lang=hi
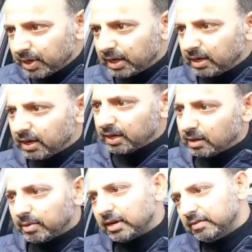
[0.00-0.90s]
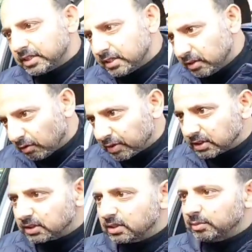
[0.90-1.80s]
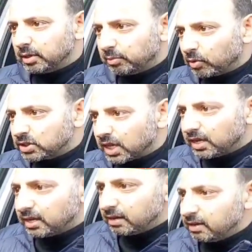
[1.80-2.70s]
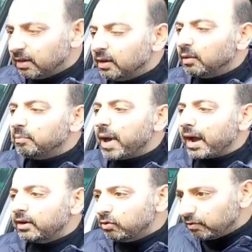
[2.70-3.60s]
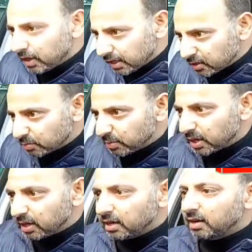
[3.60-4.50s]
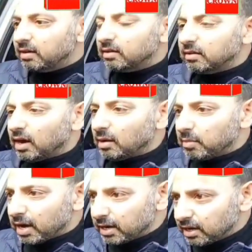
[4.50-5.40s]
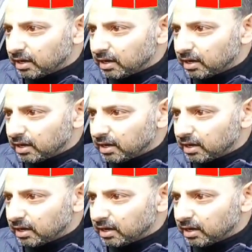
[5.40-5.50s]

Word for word: कंप्लीट नहीं आई हमारे विजिटिंग ऑफिसर्स की भी रिपोर्ट आई है कुछ एरिया बैक टू विलेज में हमारी